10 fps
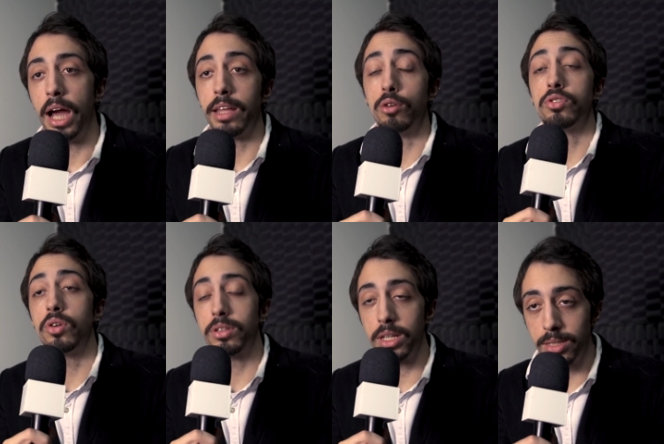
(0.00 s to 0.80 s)
Ah, então o
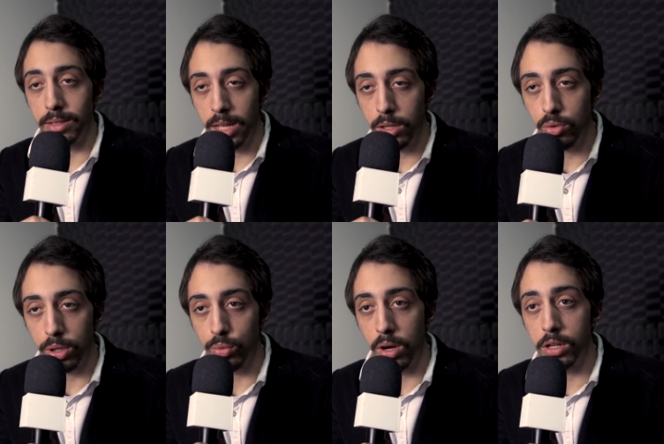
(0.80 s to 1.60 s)
senhor tem
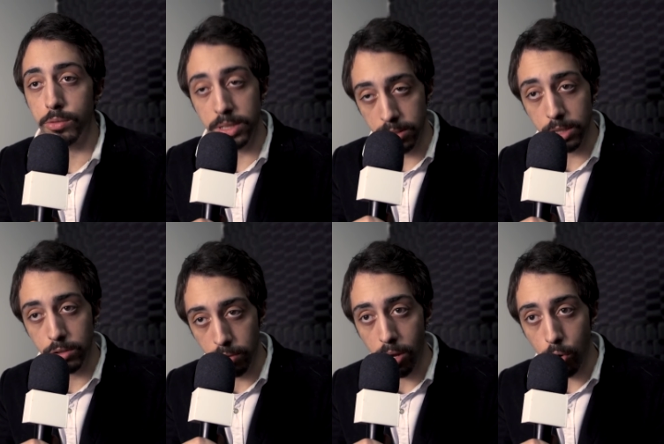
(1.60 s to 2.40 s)
78 anos, mas se
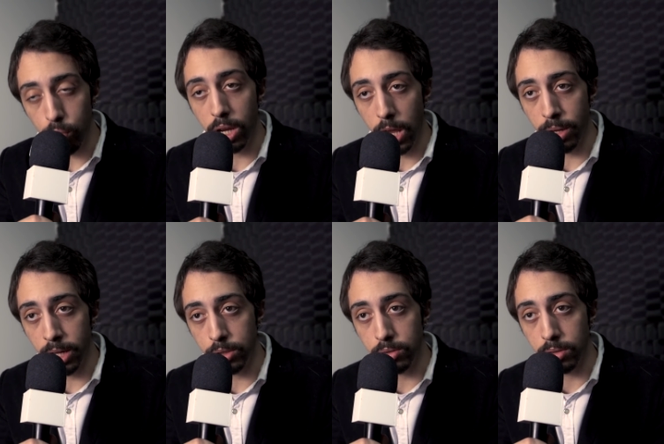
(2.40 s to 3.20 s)
identifica como um gamer,
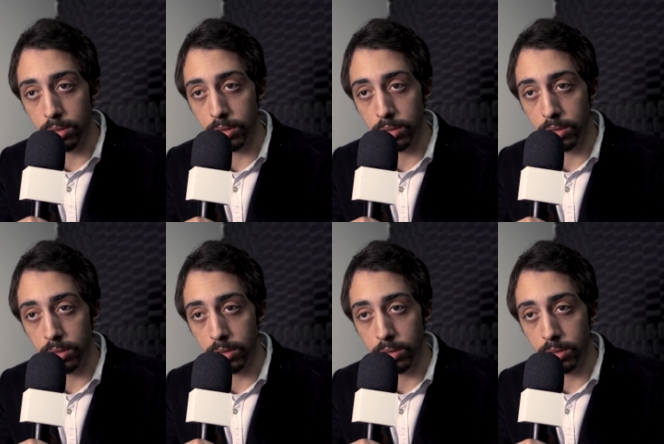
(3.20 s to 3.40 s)
é isso?